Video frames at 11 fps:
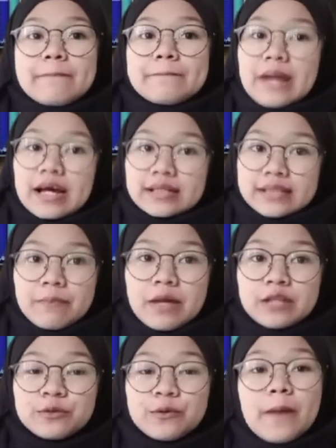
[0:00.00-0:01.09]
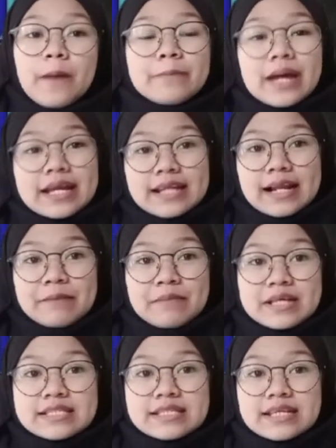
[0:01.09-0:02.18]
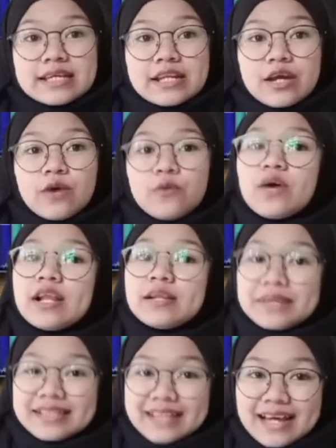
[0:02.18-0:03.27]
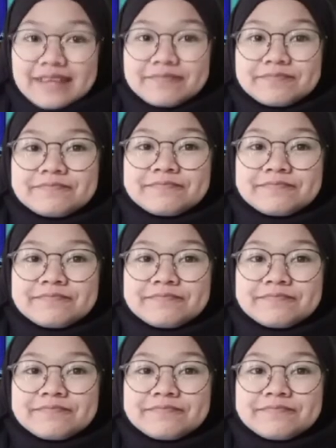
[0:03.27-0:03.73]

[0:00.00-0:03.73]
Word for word: maktabatu bainal masjid wal mat'am